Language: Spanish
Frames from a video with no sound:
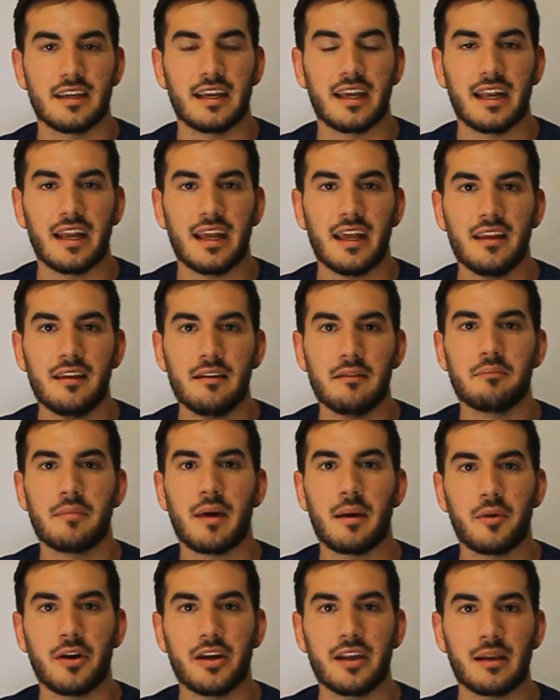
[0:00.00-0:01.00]
Si
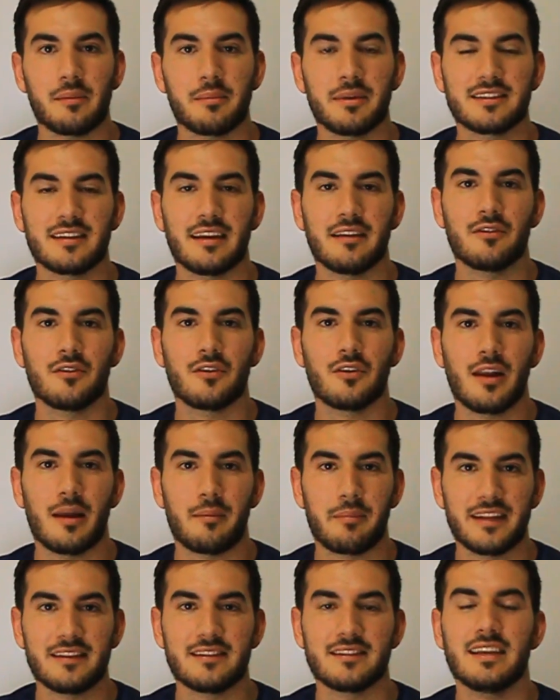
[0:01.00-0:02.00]
queréis, vamos a ir
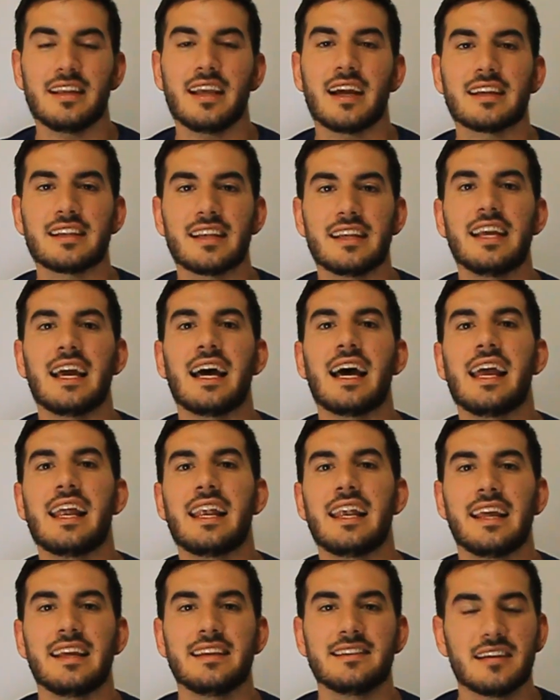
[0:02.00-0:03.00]
repasando la plantilla que
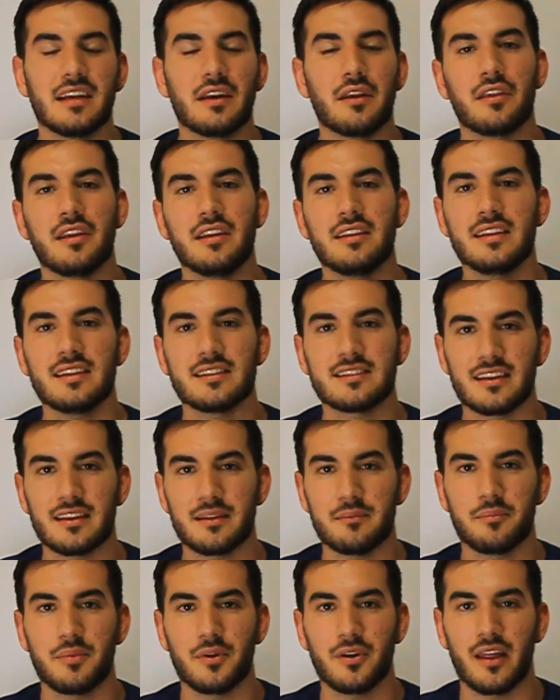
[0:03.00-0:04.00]
tenía el Leicester City esta